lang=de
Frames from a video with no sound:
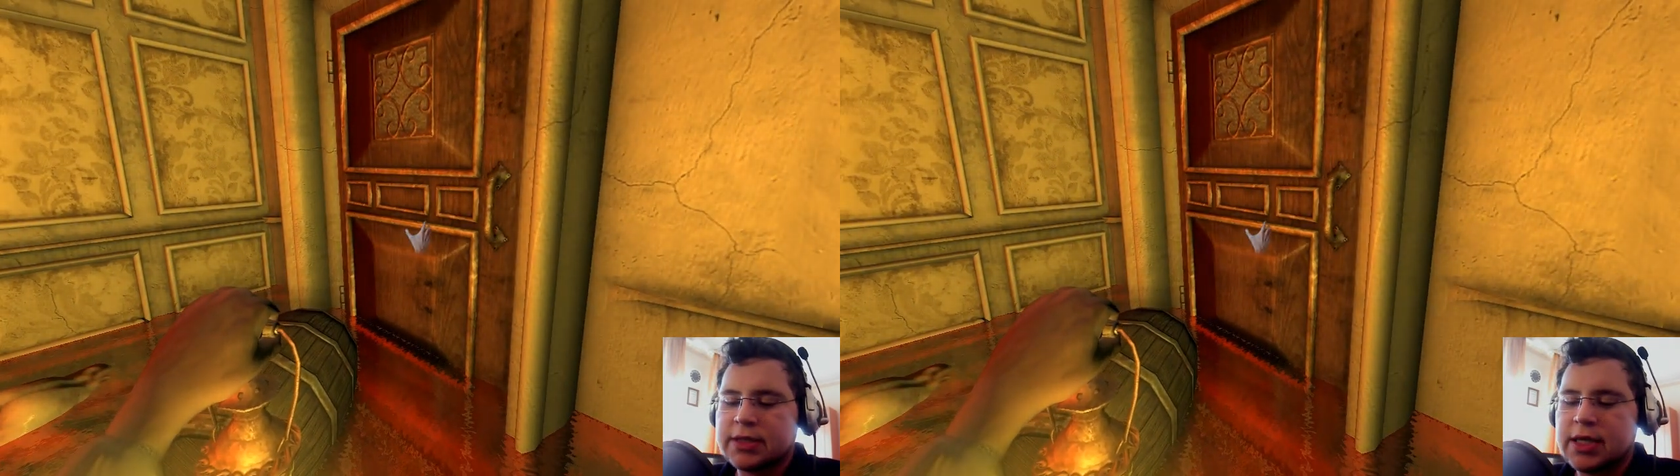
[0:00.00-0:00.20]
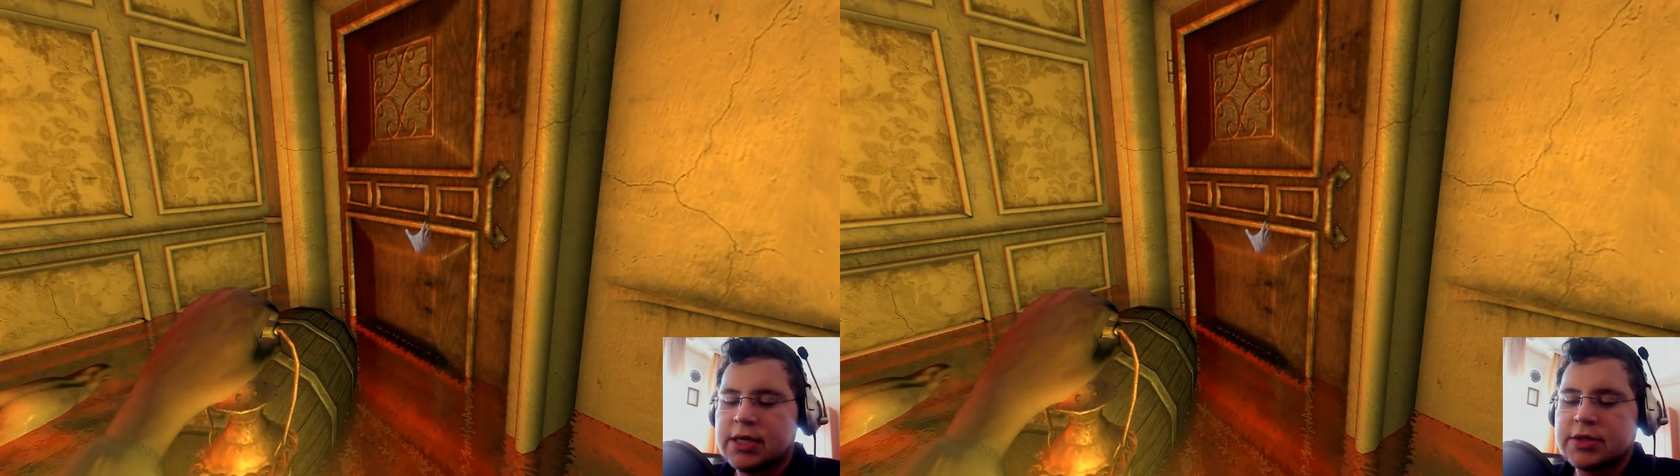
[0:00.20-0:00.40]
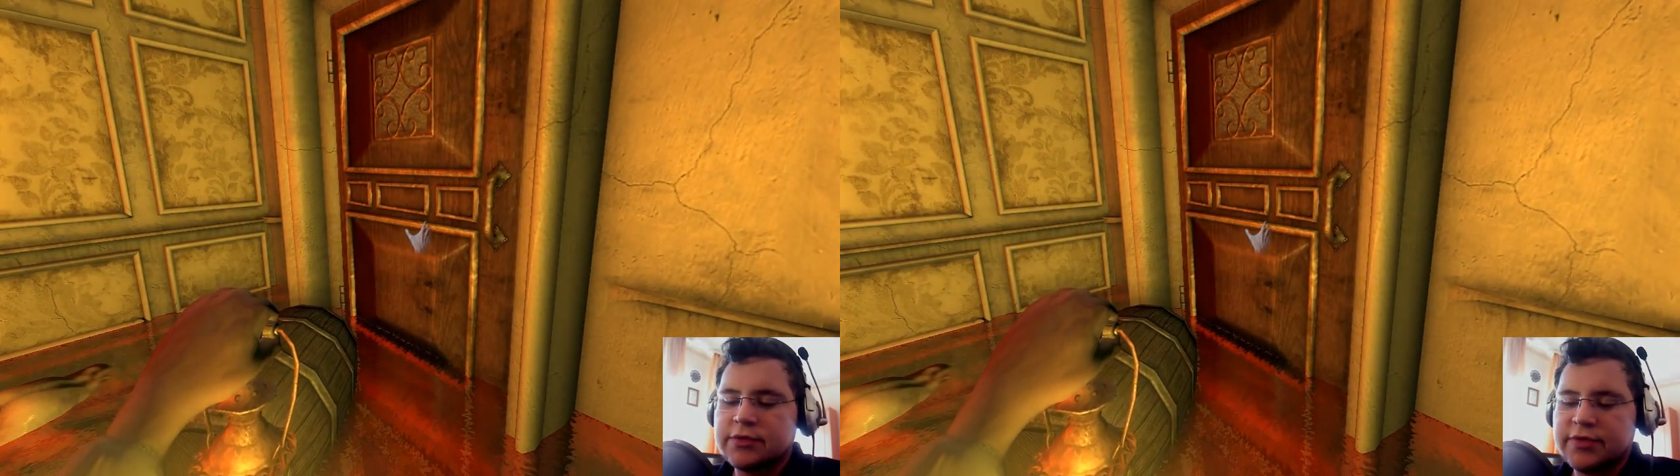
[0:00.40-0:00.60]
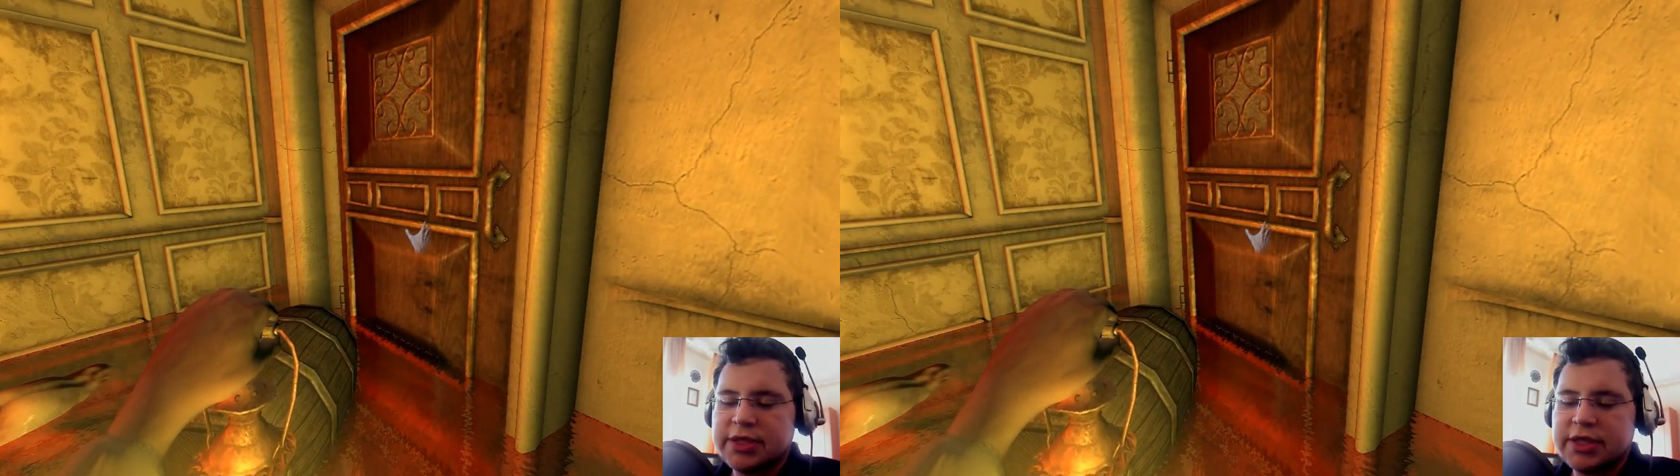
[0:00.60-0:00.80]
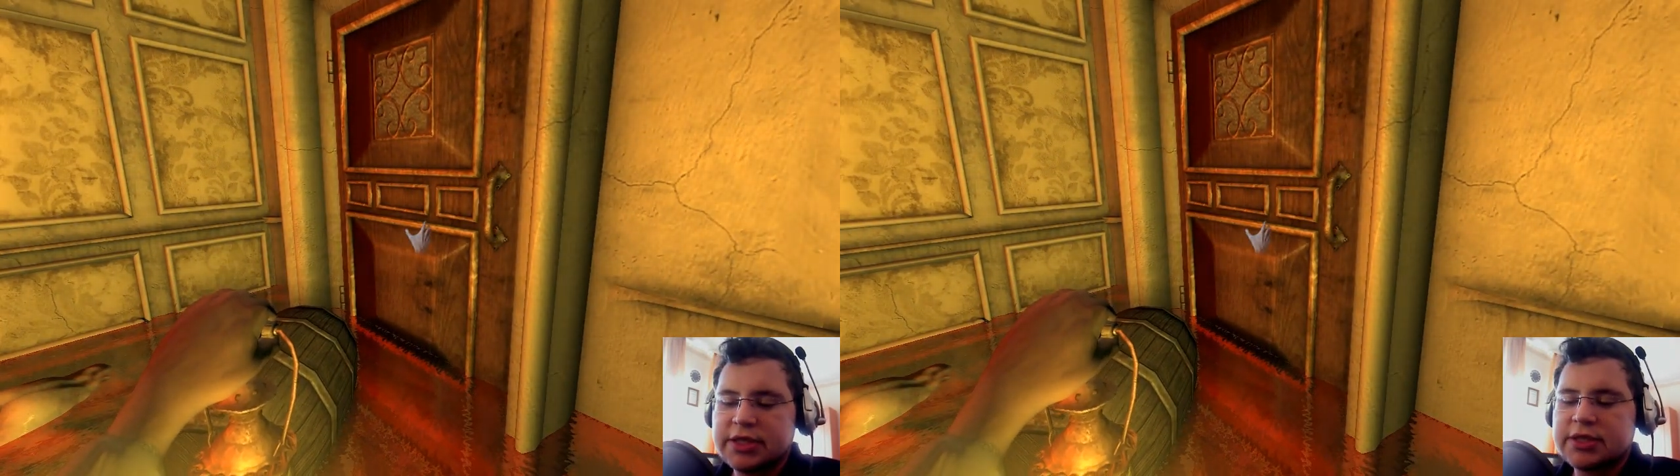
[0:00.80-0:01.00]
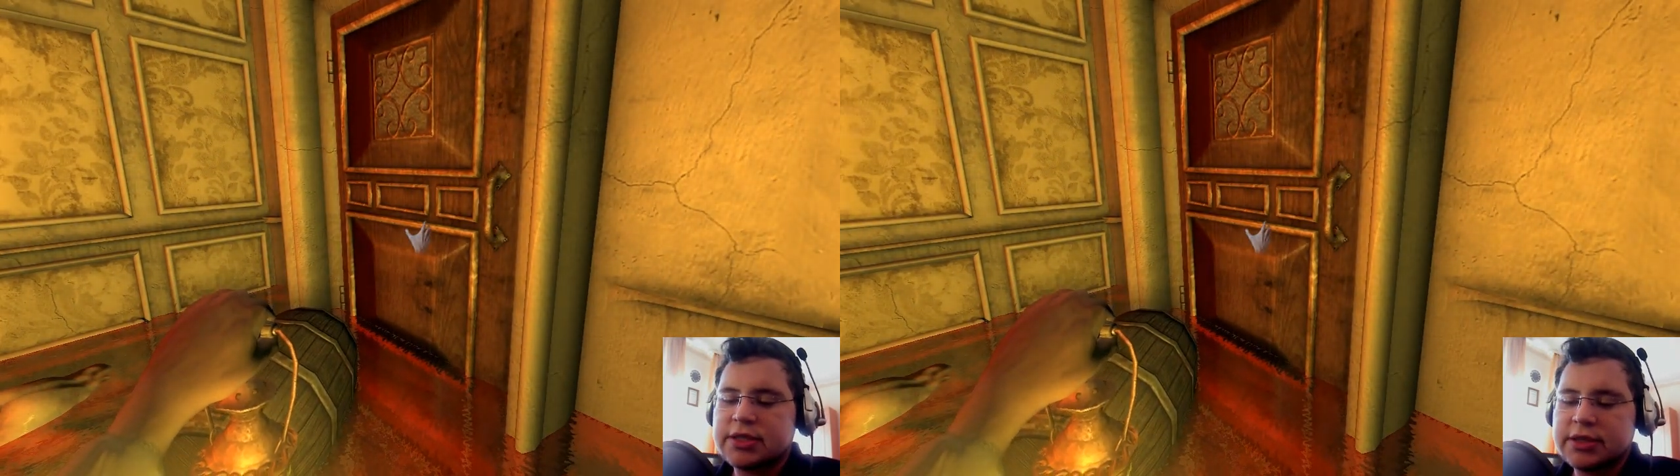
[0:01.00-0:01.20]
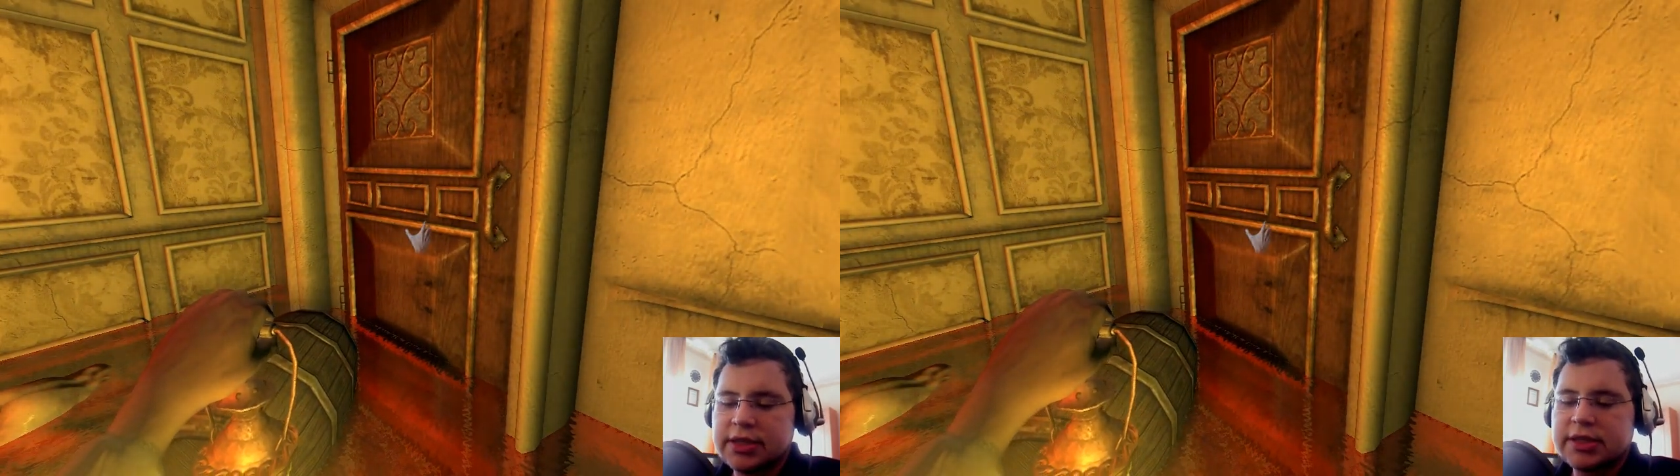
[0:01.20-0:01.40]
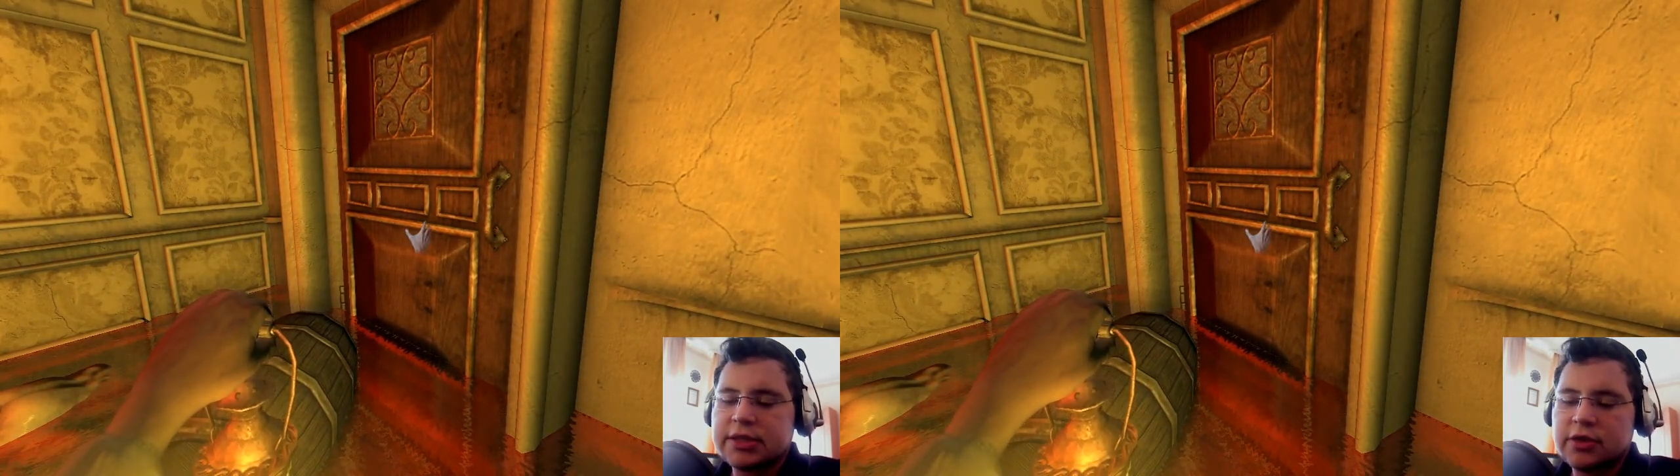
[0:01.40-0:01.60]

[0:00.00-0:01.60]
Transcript: Also, wenn man jetzt seit der letzten